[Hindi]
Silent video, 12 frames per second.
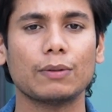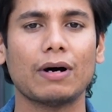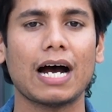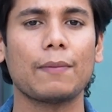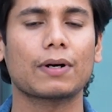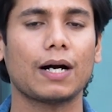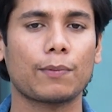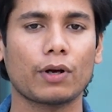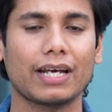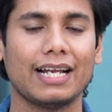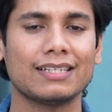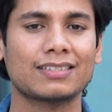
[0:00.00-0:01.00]
तमाम खबरों
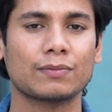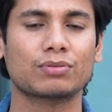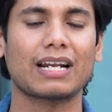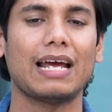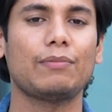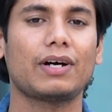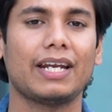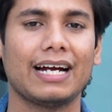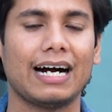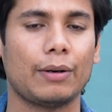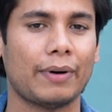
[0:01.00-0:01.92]
के लिए सब्सक्राइब करेगा